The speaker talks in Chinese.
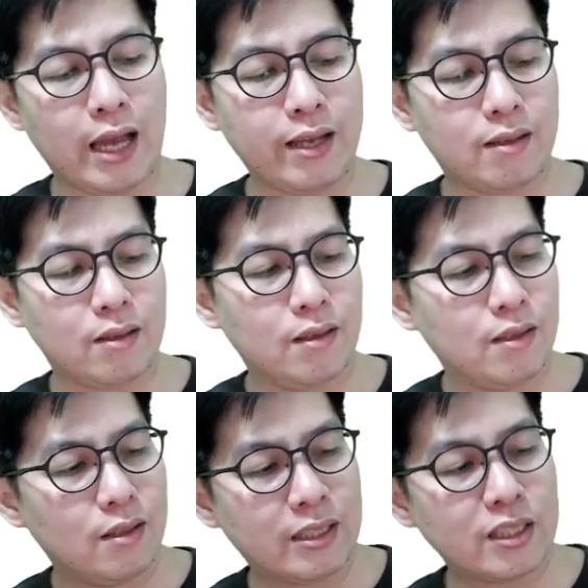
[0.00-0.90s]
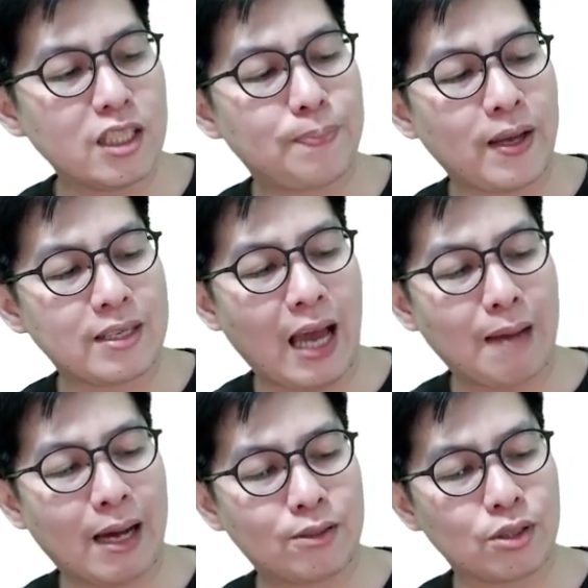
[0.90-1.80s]
哎，日本亚
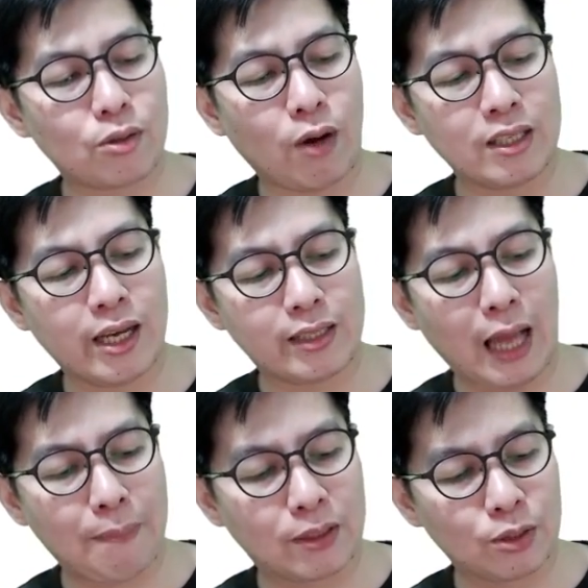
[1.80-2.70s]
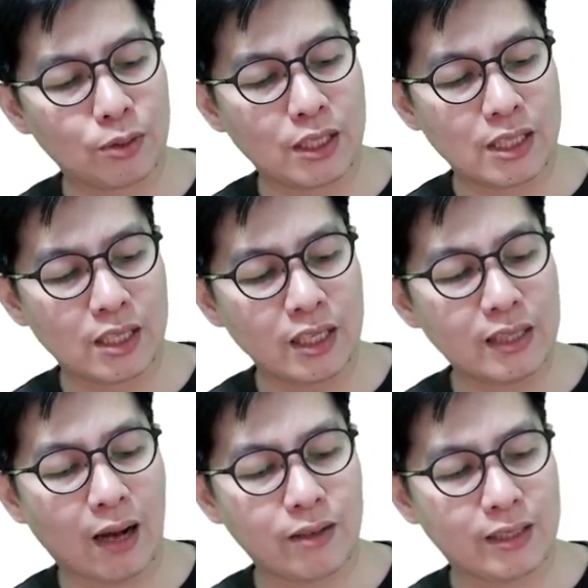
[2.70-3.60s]
马逊管理类 top two 以及领
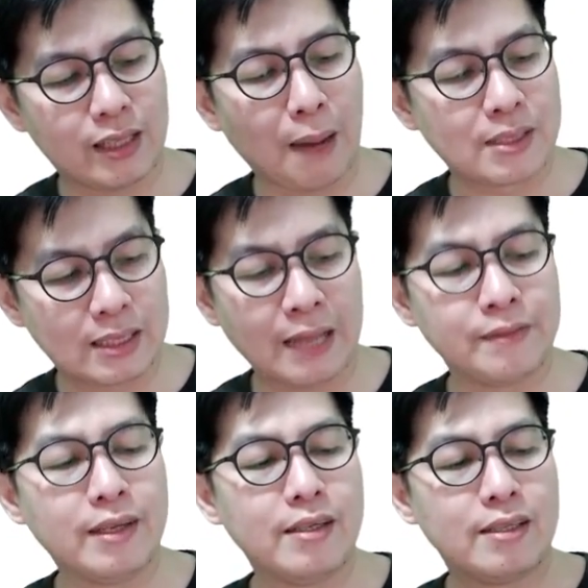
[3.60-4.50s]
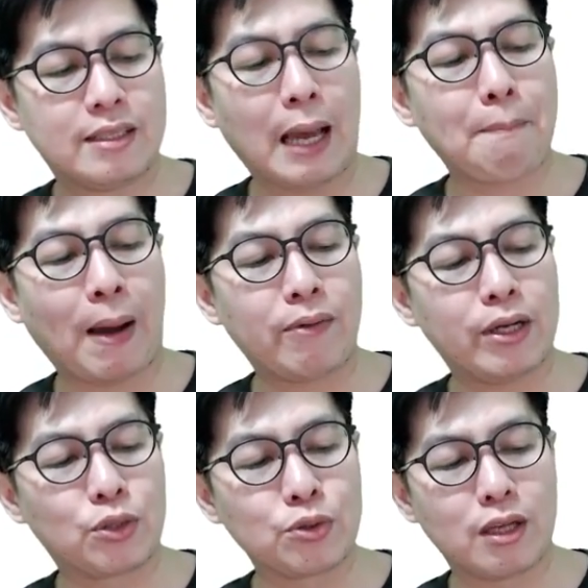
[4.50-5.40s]
导类 top 三，上百位
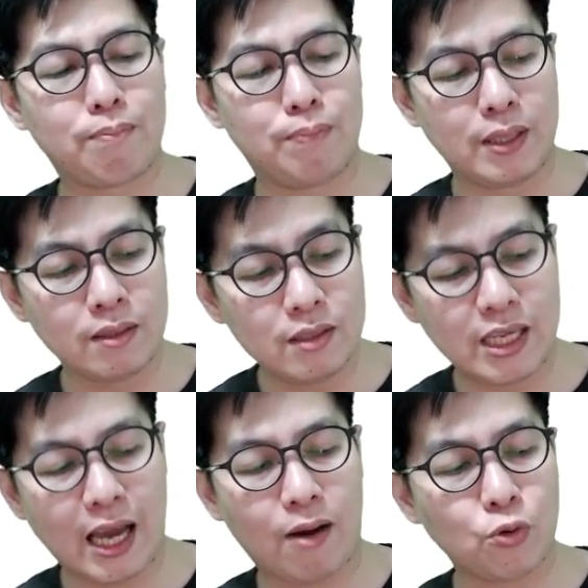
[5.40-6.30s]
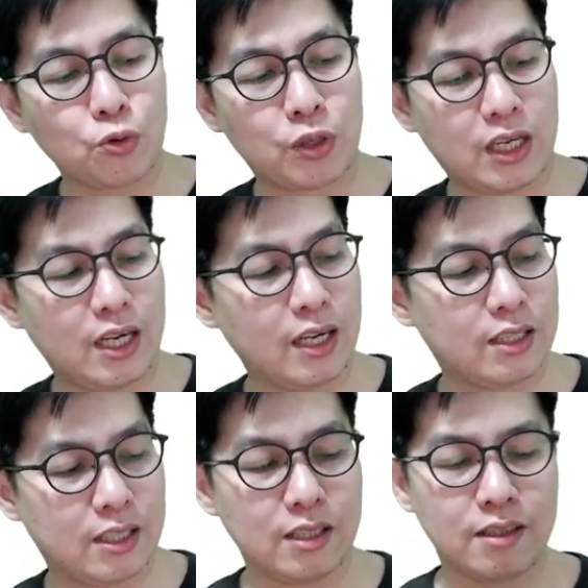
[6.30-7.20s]
读者评价五颗
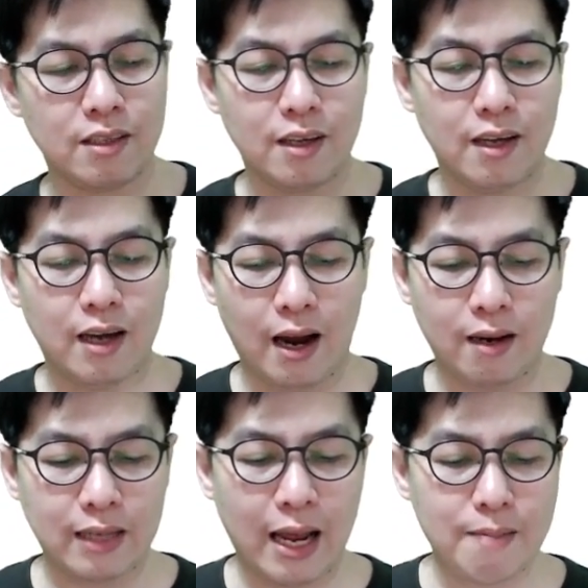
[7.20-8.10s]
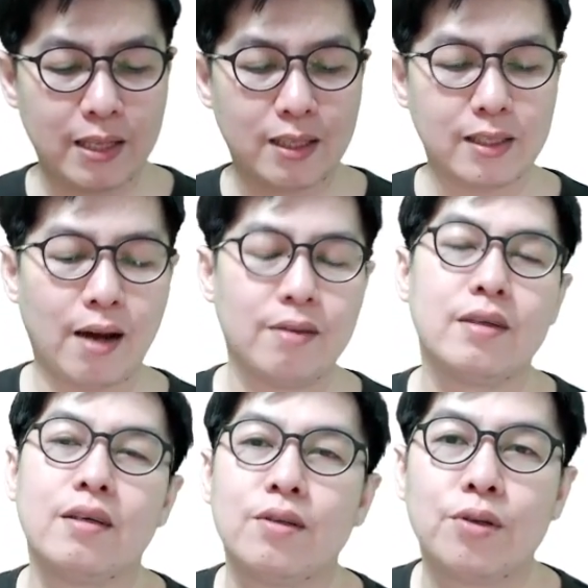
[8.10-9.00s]
星。好，它里面提到，
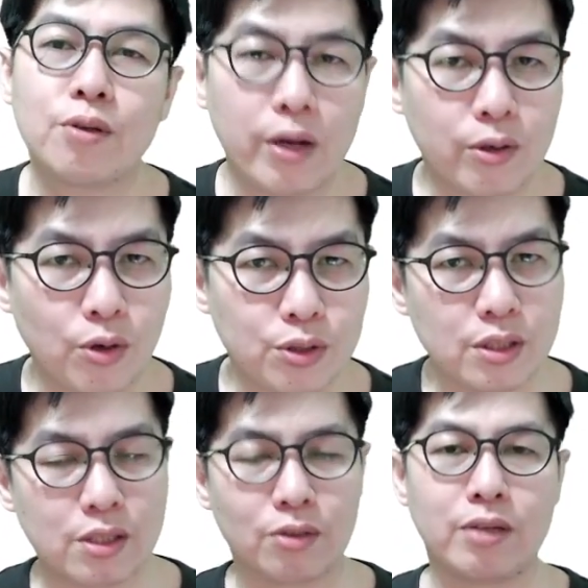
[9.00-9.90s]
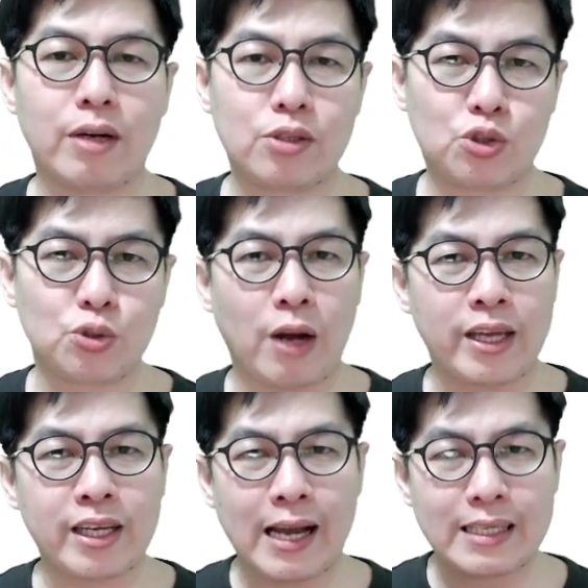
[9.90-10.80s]
如果你过去总认为主管
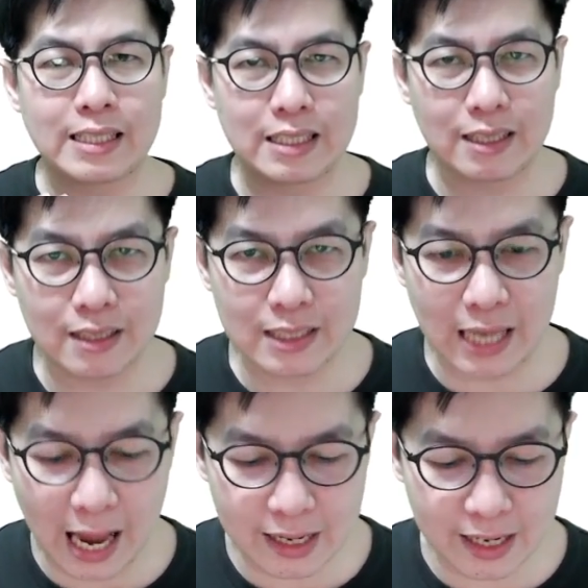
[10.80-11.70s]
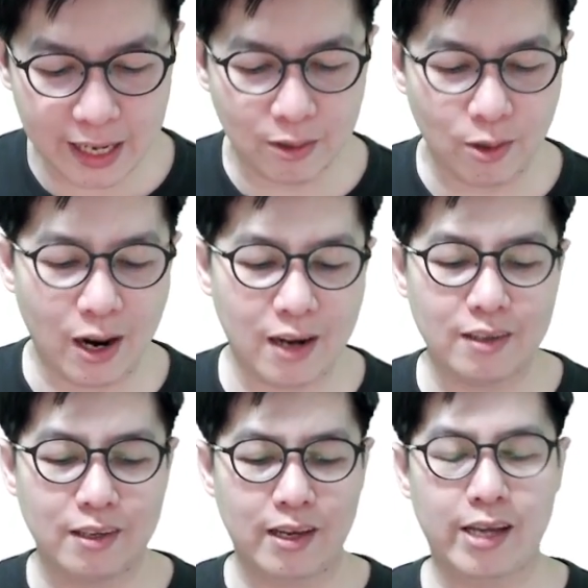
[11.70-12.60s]
应该舌灿莲花。
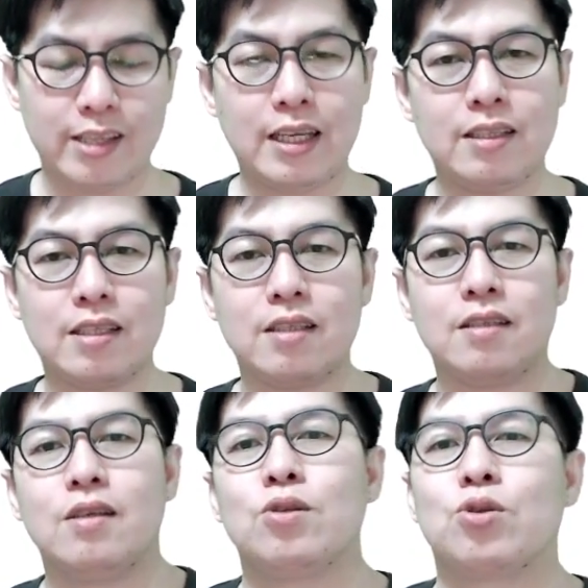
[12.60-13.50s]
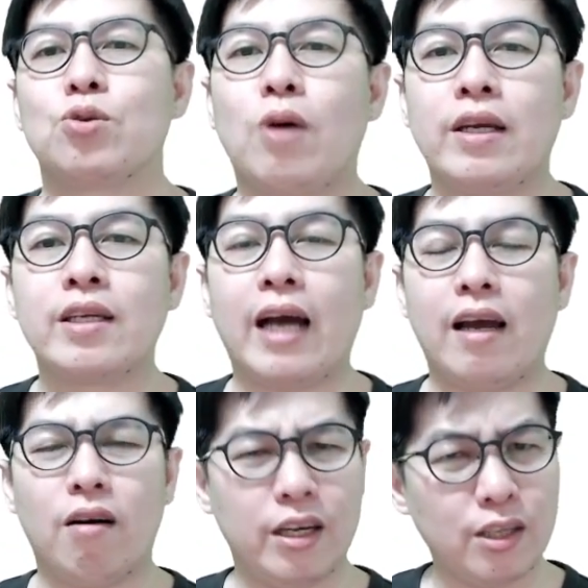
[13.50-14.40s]
哎，甚至主管应该要
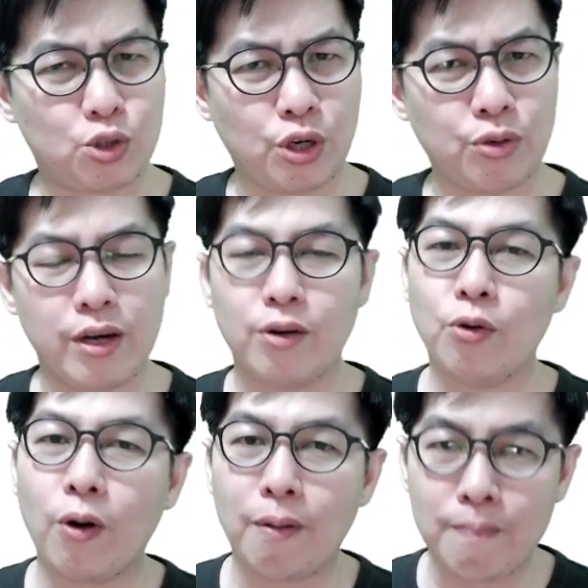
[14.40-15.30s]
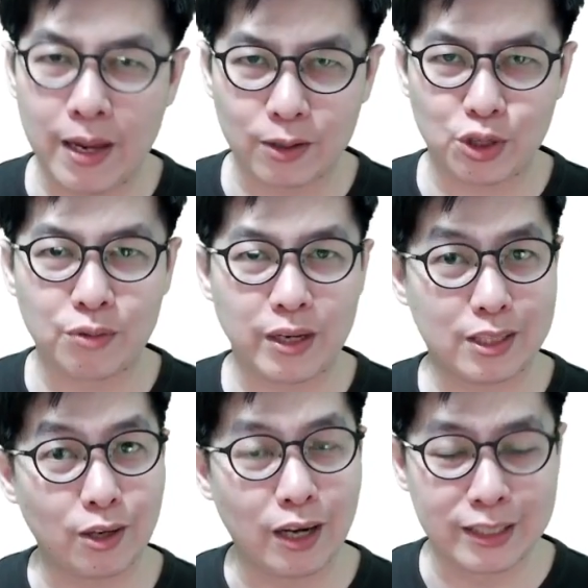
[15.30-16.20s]
很有权威或没有权威，
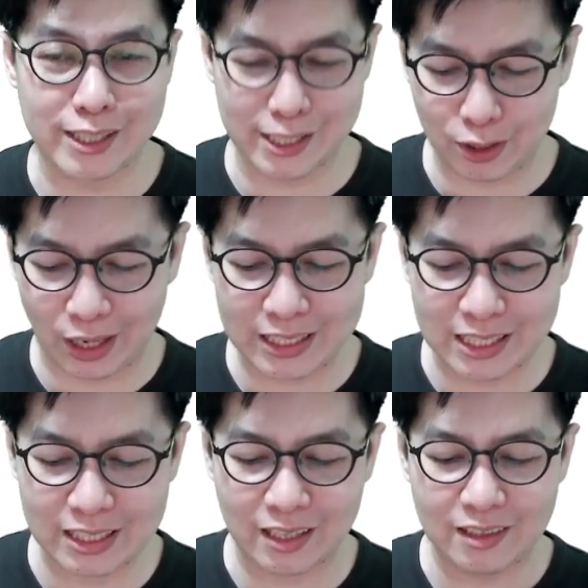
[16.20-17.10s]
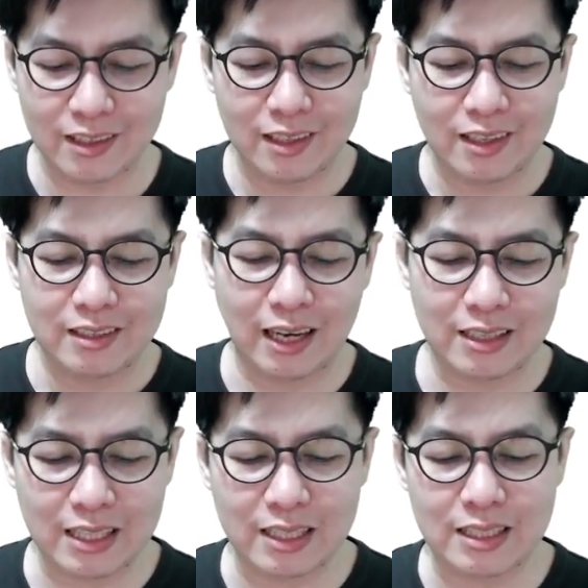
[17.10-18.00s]
就很极端性的。然后
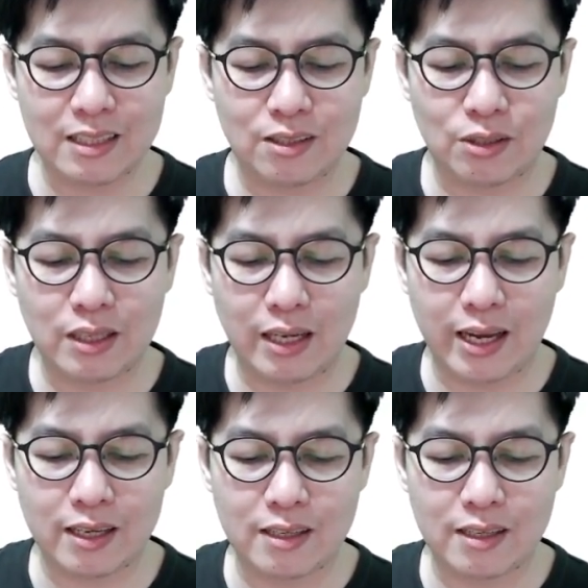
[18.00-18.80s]
甚至觉得，哎，